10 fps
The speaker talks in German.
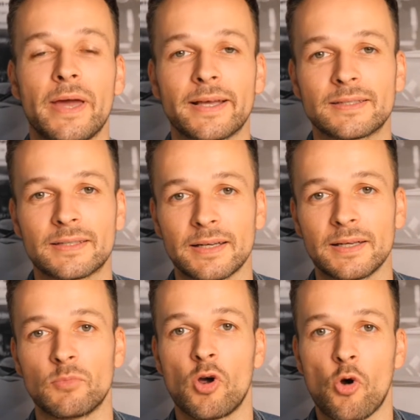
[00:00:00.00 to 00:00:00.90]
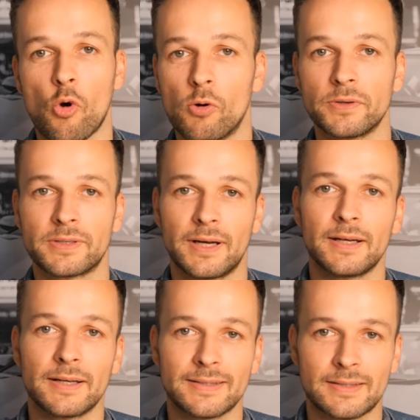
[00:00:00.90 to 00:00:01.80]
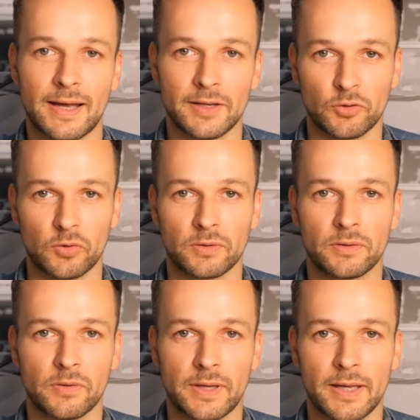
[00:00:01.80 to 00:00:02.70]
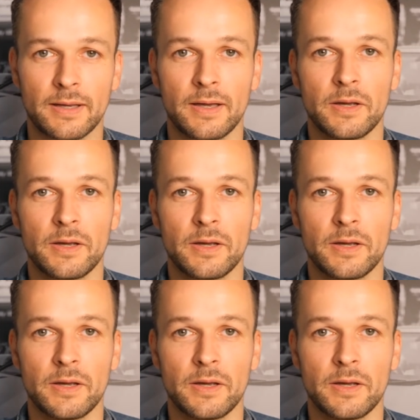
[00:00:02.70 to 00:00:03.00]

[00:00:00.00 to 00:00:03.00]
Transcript: extrem unter Zeitdruck. Okay?